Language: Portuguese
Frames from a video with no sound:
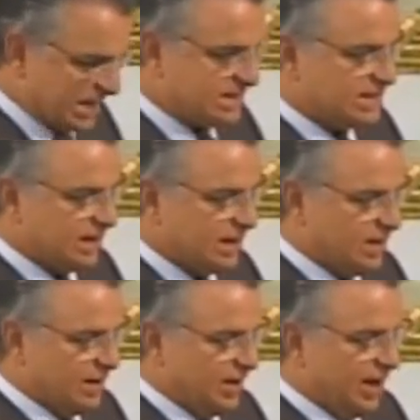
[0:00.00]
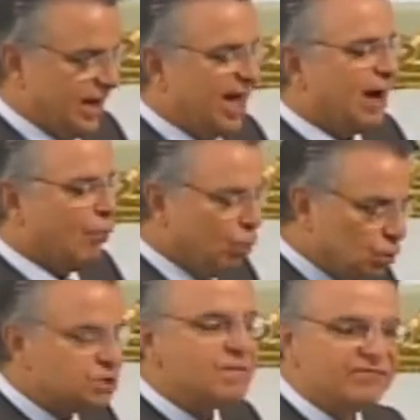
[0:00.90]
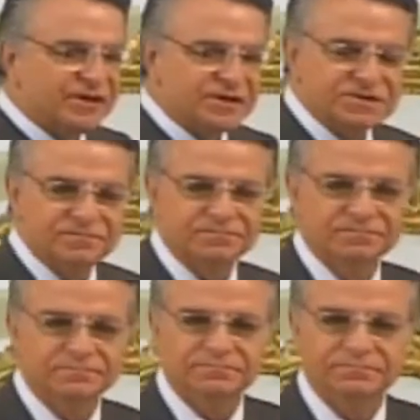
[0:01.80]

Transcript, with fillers: Esta é a última vez.